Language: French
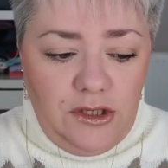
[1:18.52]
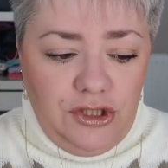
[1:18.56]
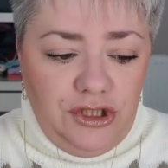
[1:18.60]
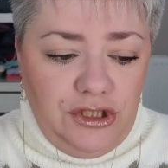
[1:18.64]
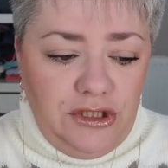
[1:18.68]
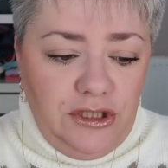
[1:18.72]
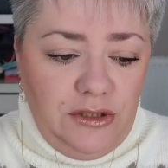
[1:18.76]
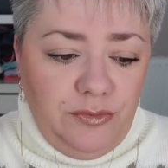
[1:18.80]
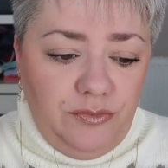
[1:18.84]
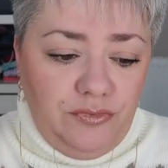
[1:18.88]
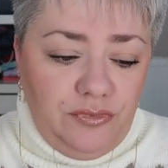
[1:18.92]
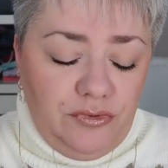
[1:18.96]

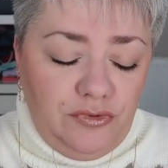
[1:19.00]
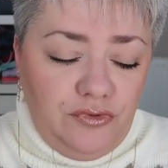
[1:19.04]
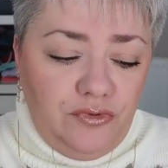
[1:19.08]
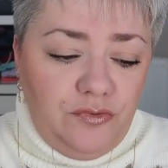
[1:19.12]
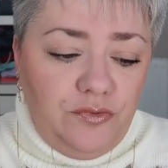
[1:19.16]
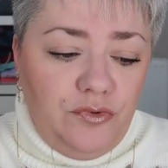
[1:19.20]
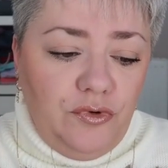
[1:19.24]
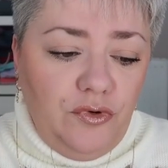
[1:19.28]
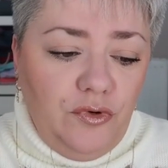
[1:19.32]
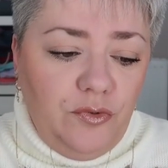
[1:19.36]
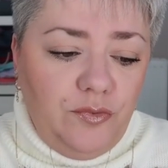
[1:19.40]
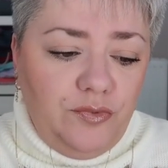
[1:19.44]
j'ai
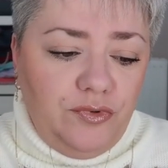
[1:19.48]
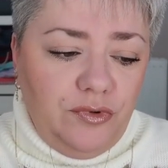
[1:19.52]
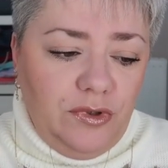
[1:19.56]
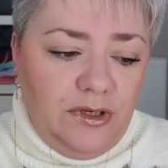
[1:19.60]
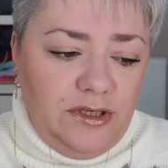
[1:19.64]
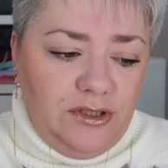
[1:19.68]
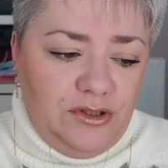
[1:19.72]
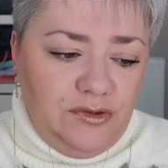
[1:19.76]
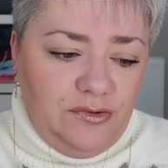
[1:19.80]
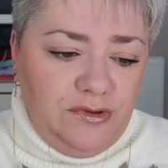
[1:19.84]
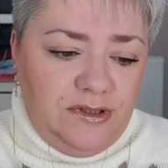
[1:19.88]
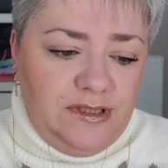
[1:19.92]
du boulot pour
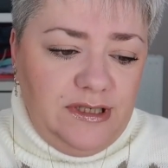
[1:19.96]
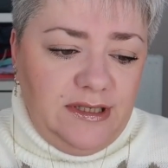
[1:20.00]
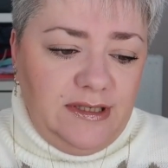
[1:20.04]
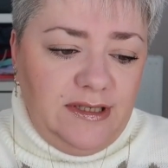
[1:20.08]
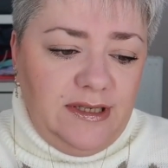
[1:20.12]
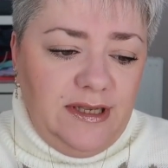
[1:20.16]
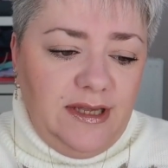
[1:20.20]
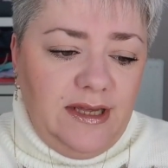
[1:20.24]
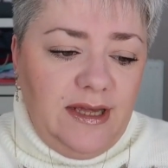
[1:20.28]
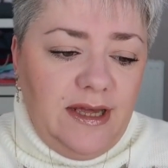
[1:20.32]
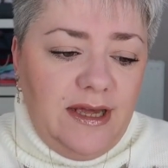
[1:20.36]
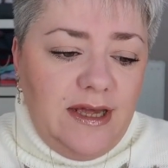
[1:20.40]
la
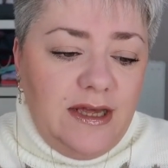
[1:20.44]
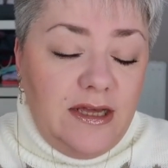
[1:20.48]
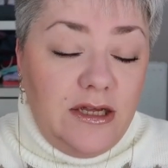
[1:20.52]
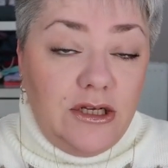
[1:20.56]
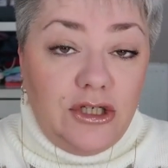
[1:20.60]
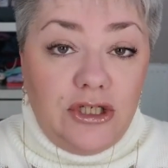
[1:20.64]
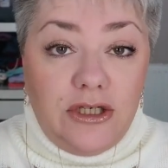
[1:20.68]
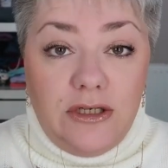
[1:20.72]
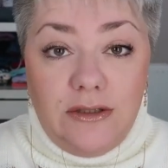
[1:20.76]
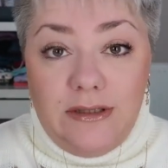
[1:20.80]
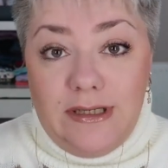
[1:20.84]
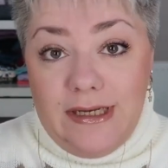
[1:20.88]
société,
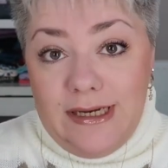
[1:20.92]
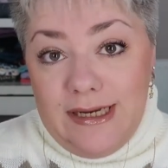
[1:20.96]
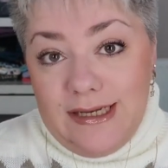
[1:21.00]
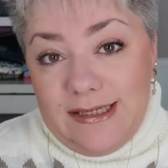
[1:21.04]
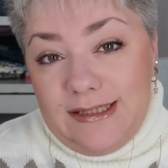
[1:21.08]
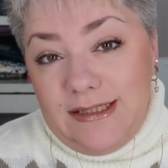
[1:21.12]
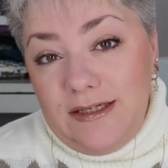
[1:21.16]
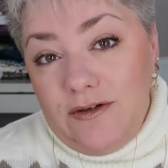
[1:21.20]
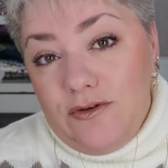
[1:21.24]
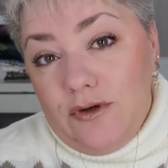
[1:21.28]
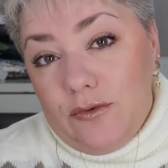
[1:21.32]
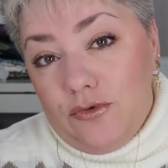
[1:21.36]
j'ai des
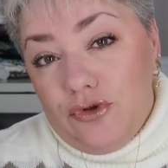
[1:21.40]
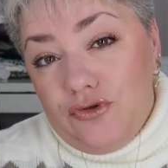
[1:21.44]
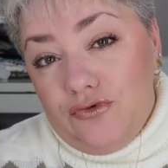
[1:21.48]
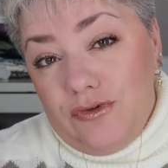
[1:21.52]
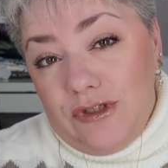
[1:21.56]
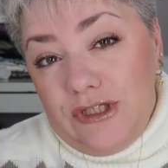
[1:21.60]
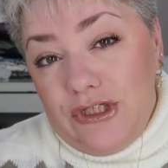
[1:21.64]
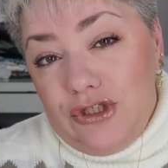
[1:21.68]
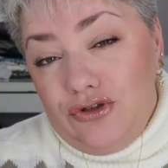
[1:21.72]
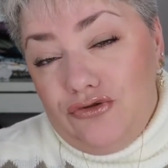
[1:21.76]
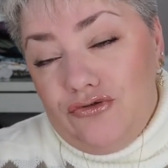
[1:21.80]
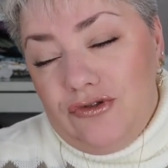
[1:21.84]
lessives, comme je
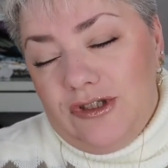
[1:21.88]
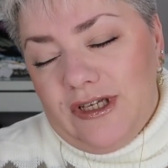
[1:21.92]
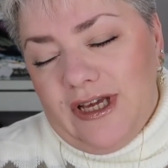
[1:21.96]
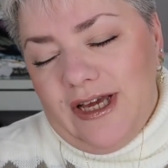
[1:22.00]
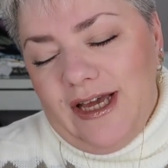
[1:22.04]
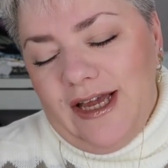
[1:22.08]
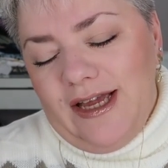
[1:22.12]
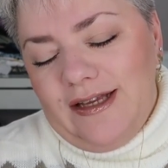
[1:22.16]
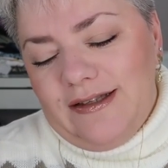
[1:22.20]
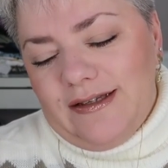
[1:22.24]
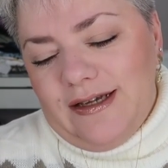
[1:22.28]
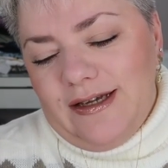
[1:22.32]
vous le dis, je suis
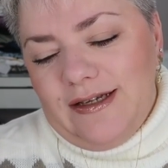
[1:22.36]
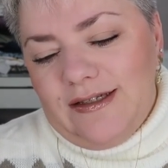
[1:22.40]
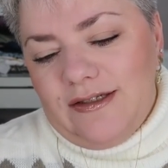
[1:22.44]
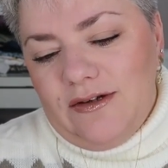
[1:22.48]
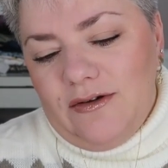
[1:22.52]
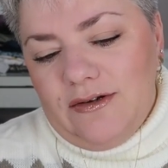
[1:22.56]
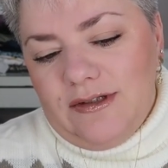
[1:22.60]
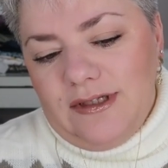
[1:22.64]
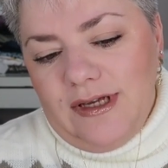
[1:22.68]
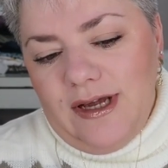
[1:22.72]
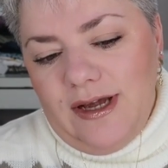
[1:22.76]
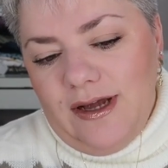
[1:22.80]
très très
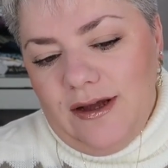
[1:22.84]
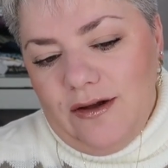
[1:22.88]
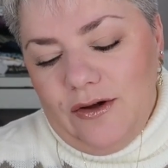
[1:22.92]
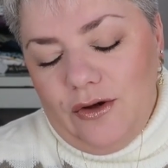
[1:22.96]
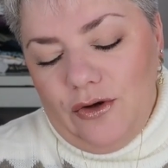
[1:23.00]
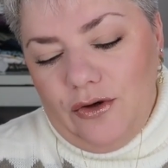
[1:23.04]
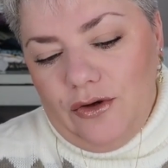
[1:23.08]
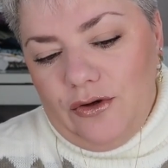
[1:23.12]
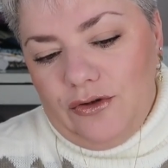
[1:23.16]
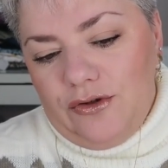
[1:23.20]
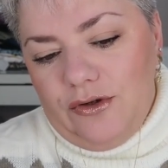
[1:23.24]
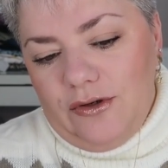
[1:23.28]
en
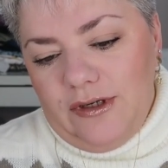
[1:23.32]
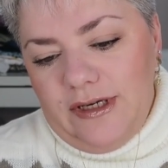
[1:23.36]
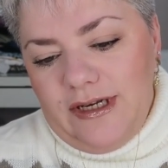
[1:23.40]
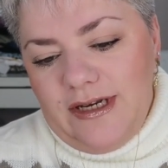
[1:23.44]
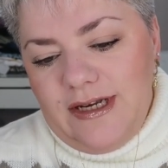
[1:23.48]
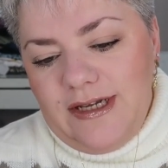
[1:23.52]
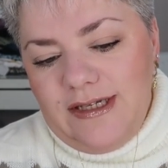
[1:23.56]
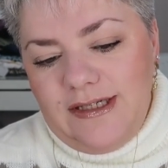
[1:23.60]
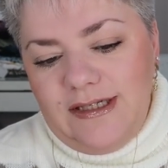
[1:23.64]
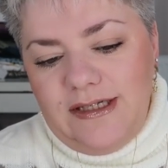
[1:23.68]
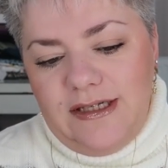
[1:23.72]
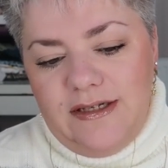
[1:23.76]
retard euh, dans
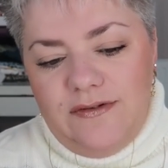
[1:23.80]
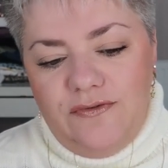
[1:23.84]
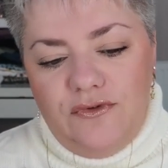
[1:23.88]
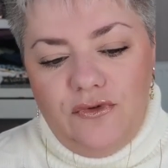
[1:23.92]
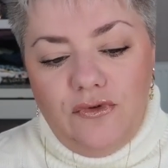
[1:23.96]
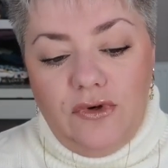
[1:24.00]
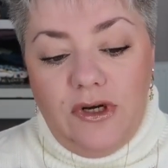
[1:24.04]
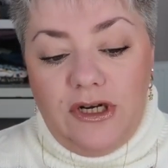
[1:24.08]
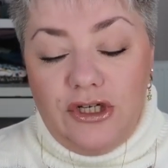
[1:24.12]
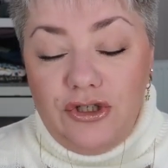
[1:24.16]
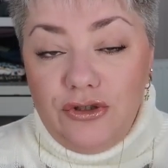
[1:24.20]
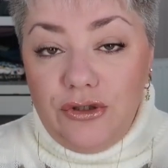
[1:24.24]
les lessives.
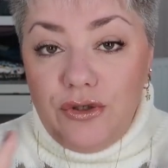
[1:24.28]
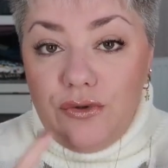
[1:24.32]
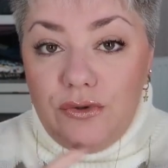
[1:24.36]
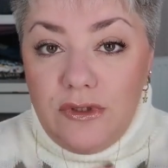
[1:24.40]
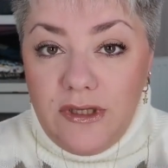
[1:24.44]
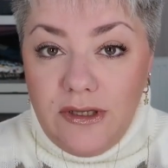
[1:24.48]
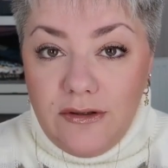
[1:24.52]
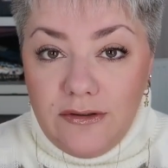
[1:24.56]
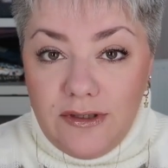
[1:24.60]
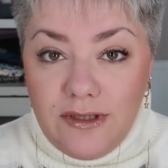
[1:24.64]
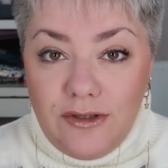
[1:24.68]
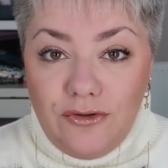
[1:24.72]
Donc là j'en ai
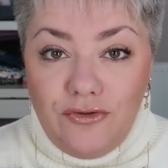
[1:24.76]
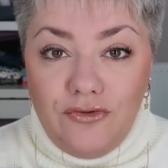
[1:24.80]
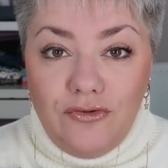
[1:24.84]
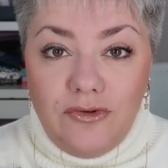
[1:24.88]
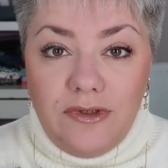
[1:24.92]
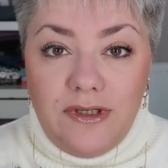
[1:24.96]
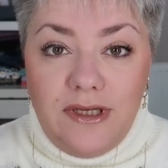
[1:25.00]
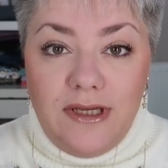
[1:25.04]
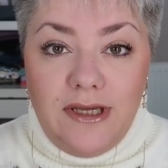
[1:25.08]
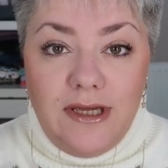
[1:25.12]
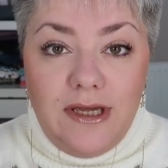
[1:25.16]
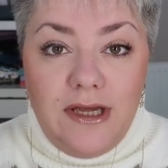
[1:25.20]
une qui est en train de
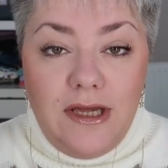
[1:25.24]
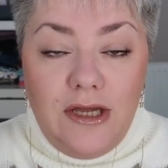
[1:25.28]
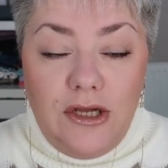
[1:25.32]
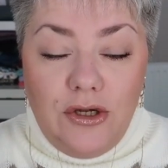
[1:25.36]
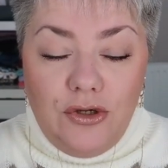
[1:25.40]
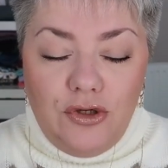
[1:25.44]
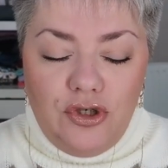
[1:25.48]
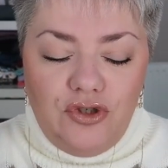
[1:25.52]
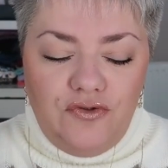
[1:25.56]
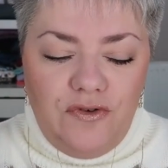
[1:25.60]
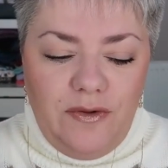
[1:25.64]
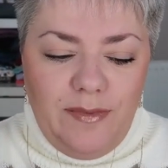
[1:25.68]
tourner,
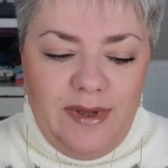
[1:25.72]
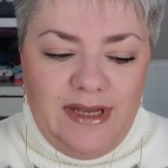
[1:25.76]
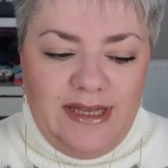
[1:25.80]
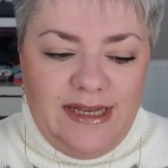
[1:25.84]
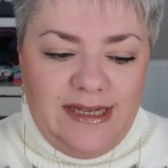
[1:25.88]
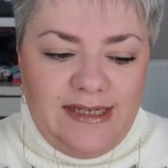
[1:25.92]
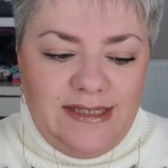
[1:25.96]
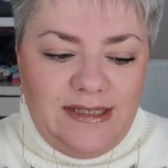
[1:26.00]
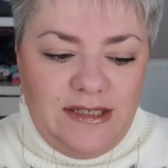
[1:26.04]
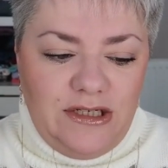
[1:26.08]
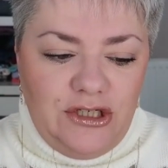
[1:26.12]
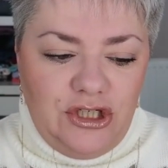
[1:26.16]
que je vais
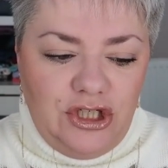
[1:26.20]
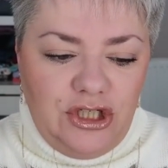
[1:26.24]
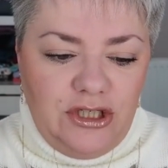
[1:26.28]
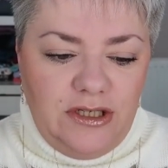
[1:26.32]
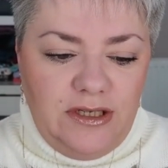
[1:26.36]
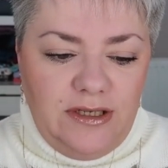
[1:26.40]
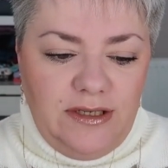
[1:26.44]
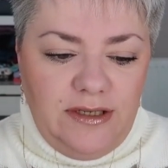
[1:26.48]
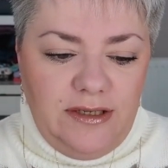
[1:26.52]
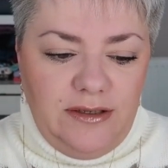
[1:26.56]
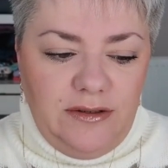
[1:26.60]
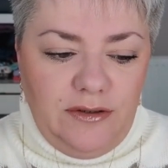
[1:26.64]
mettre à
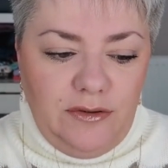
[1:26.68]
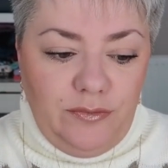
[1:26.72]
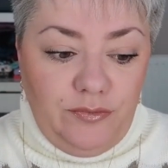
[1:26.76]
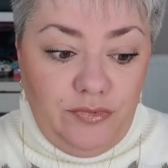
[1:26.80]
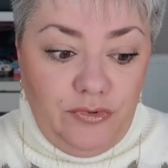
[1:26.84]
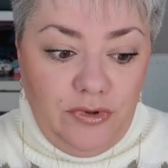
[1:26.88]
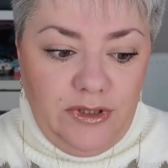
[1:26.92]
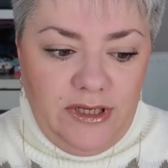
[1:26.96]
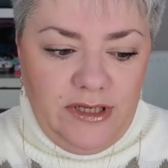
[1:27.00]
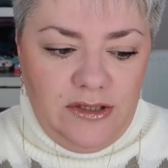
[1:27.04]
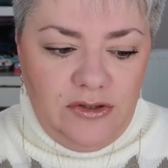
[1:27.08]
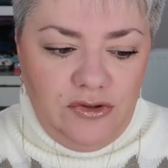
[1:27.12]
sécher euh,
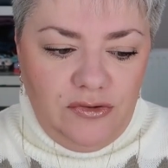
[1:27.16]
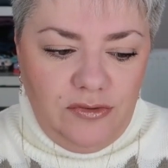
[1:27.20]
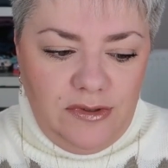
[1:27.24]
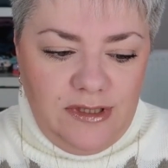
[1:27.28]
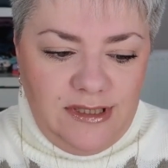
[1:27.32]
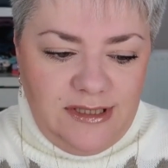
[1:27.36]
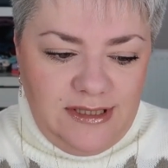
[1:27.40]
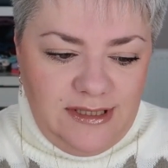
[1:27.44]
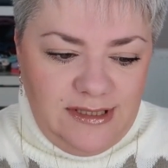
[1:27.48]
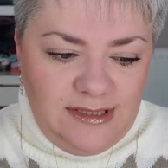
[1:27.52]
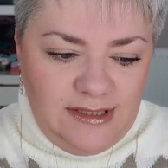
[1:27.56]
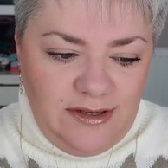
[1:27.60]
pour Kenzo
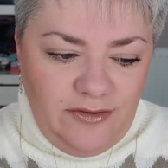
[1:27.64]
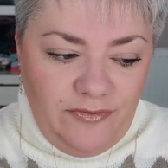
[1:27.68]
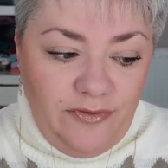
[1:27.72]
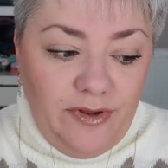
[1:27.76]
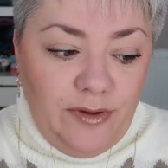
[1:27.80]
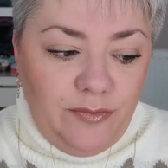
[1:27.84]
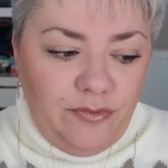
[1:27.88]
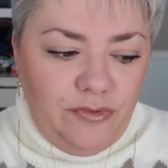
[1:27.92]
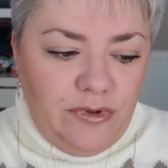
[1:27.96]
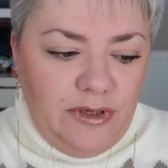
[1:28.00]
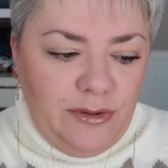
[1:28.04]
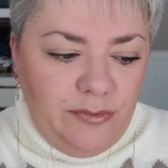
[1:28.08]
et ses
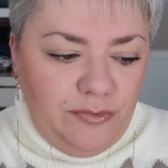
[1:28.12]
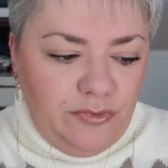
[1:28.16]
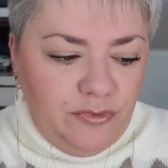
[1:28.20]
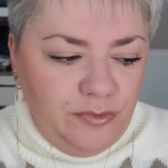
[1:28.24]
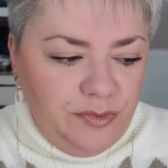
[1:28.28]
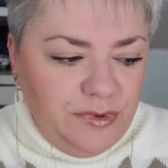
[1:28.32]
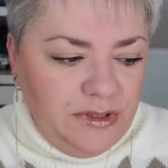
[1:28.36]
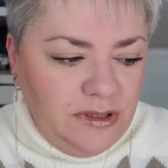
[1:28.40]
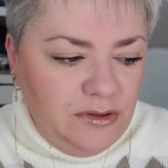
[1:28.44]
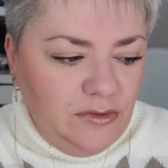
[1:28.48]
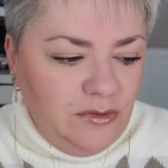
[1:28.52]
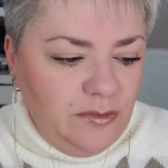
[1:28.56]
affaires pour les
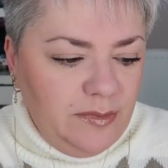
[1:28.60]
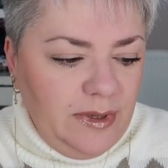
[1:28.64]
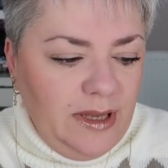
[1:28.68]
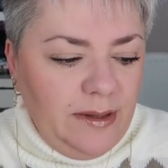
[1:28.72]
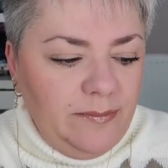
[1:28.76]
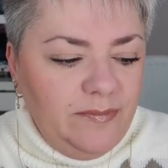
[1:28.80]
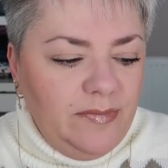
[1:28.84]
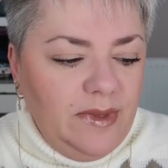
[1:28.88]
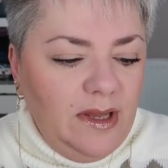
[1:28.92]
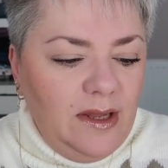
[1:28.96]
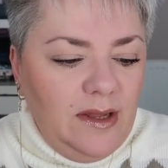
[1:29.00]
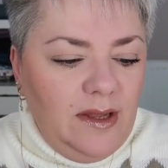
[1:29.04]
pompiers
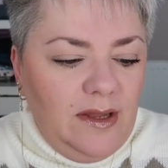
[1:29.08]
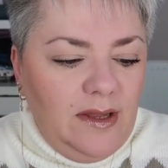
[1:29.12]
demain.